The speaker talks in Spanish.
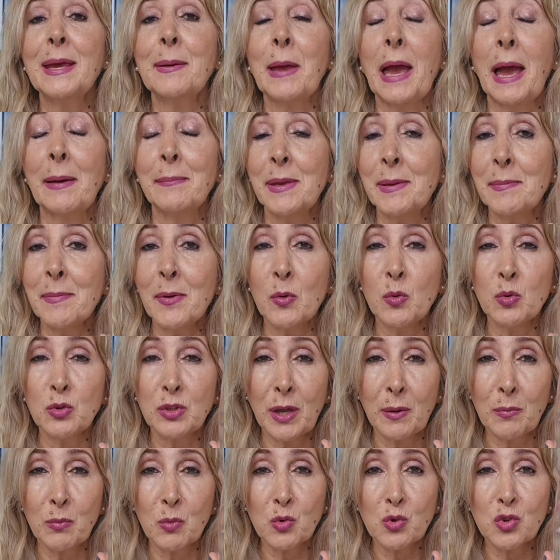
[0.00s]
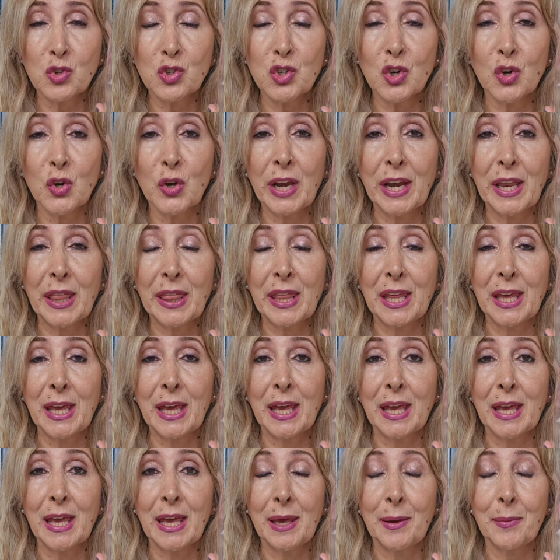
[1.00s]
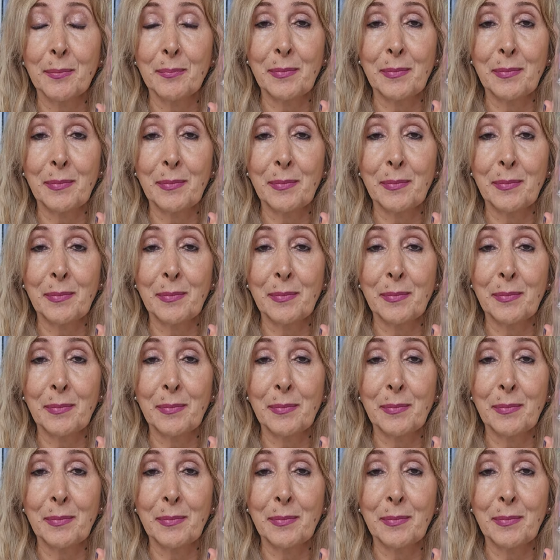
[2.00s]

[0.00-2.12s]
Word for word: A mí me gusta mucho el de